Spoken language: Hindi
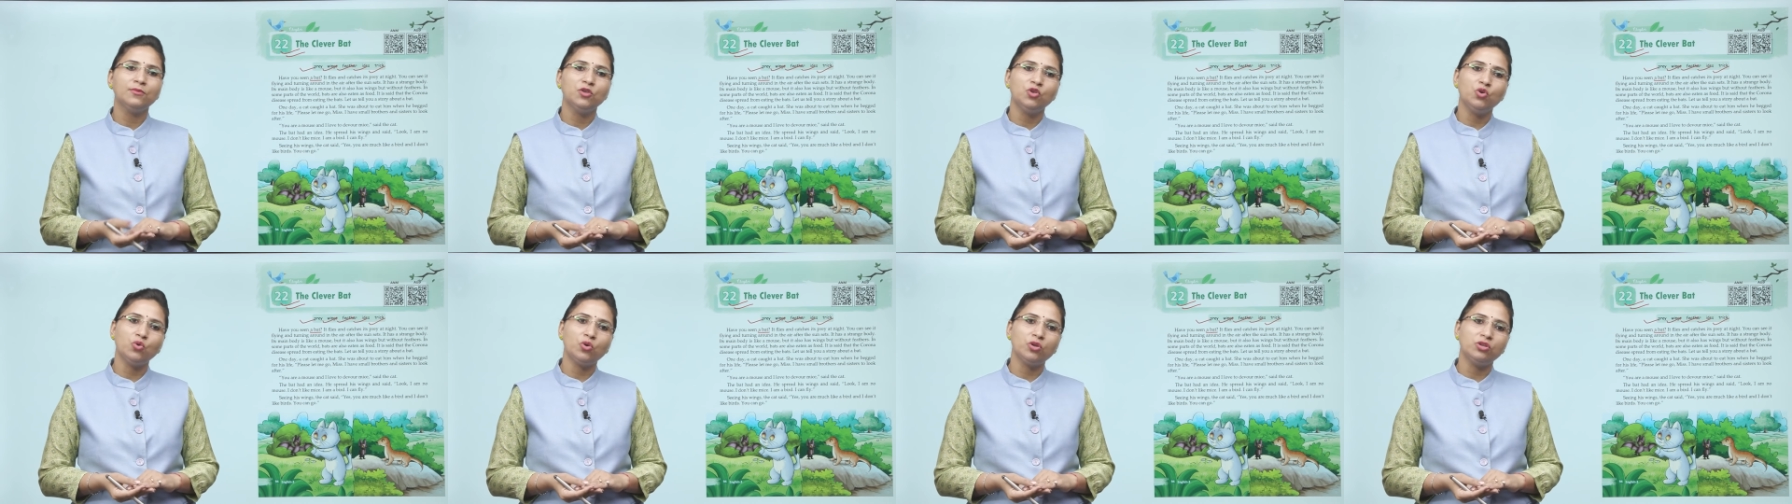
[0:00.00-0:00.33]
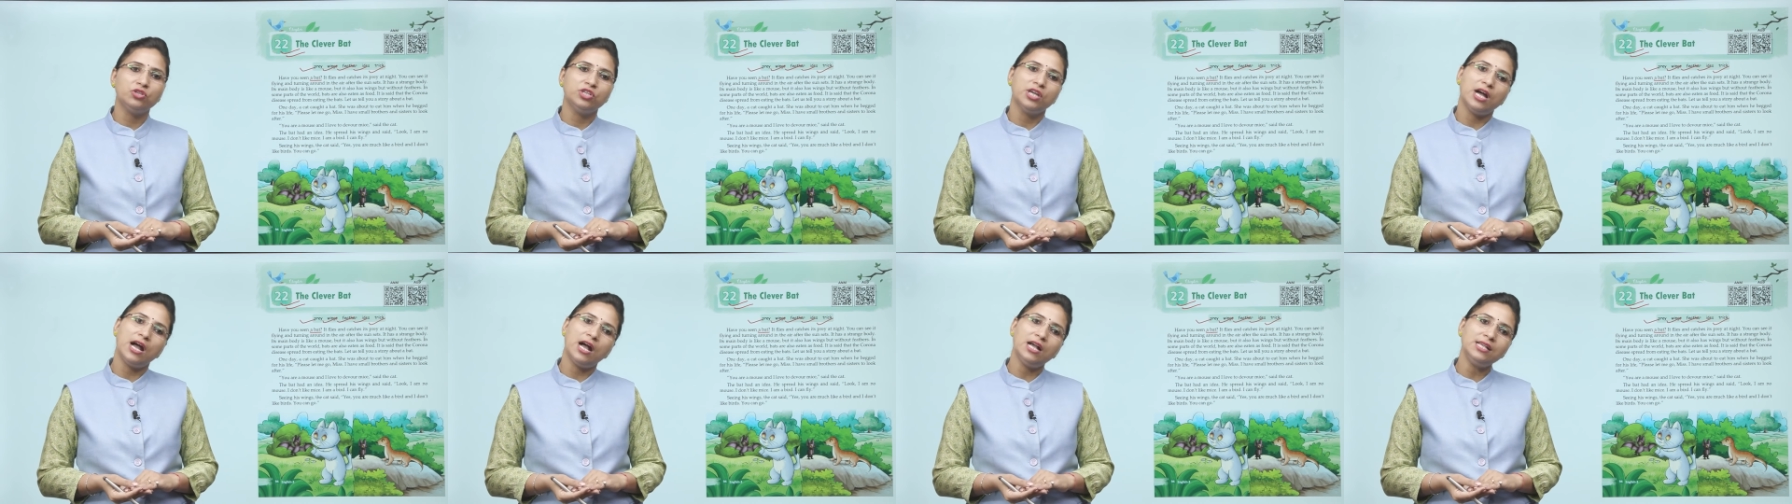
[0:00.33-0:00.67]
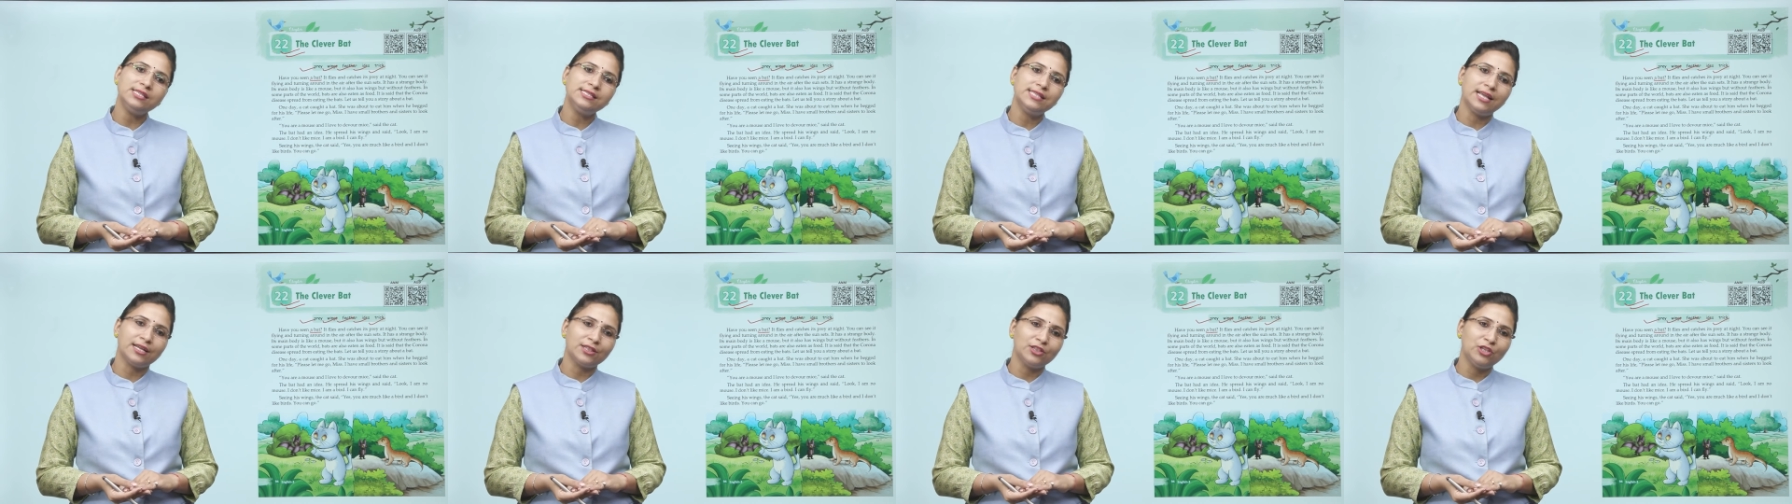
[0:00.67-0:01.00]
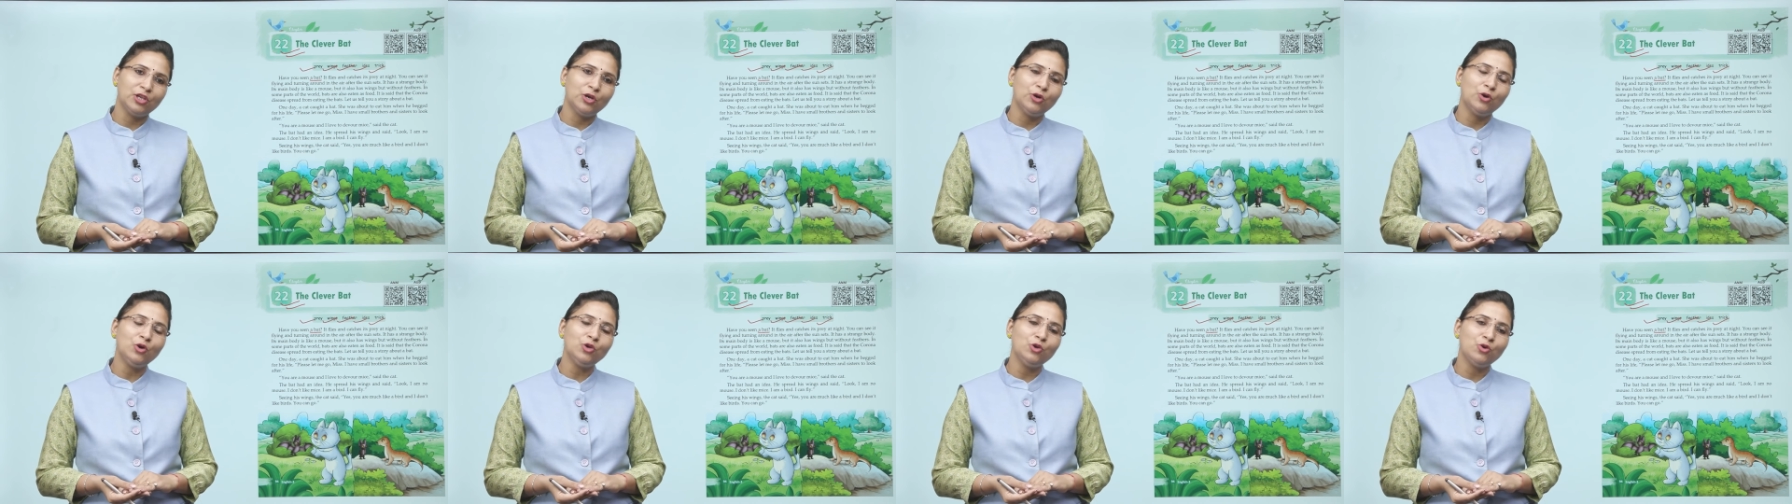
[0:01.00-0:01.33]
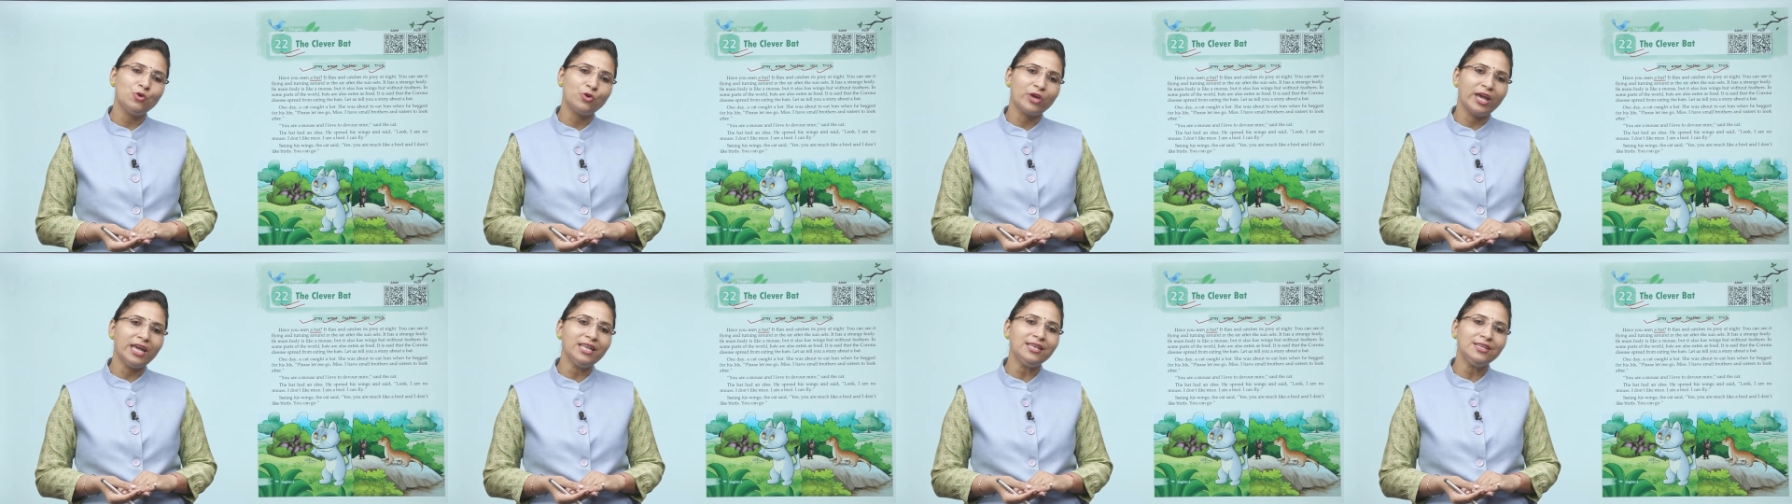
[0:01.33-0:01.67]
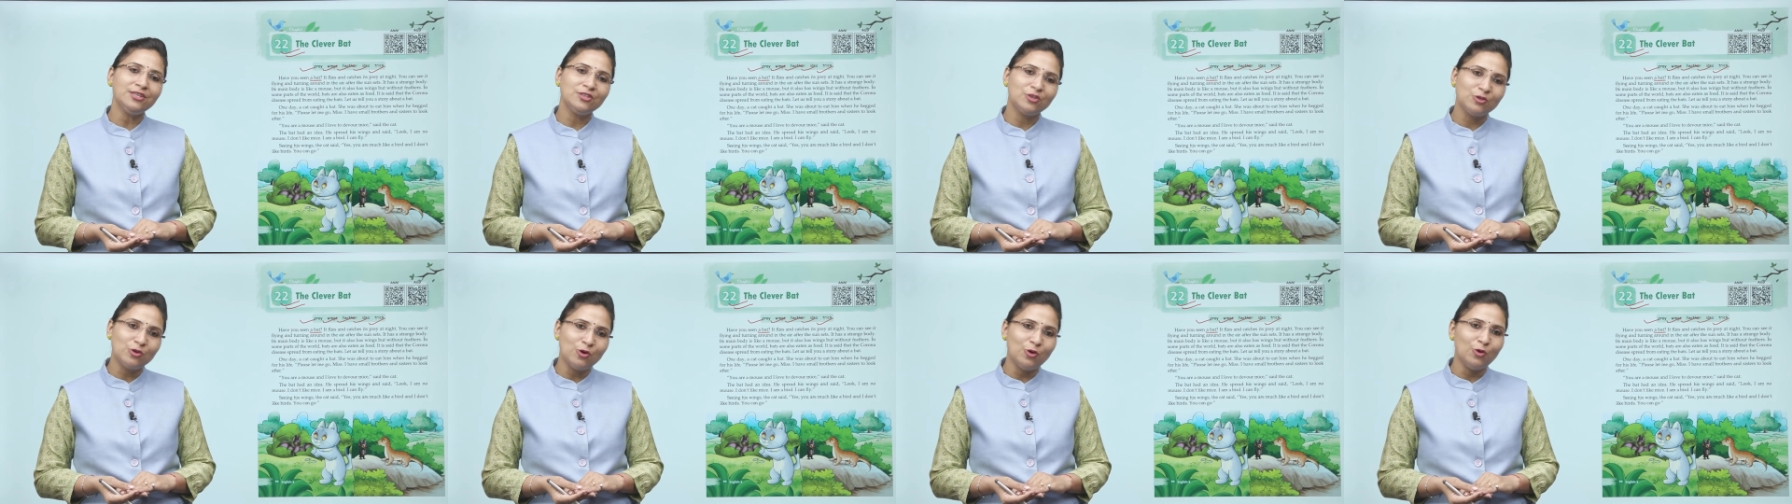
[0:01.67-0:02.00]
यू जा सकते हो यू कैन
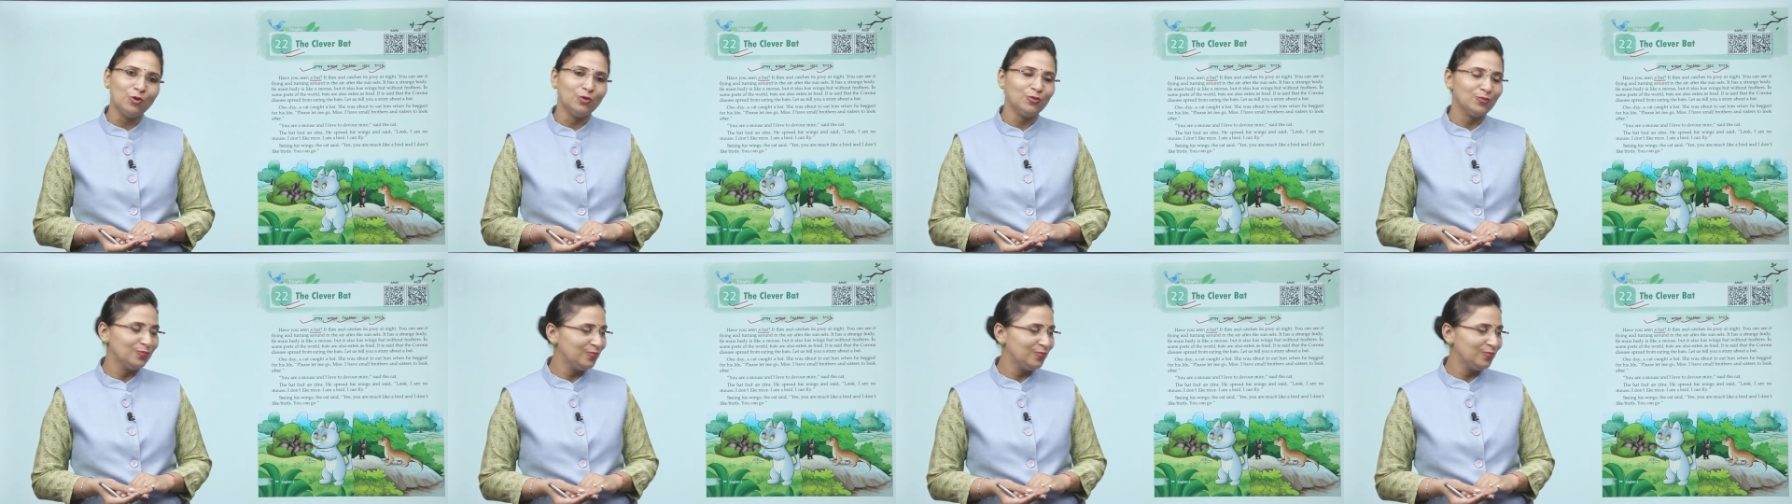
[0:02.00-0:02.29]
गो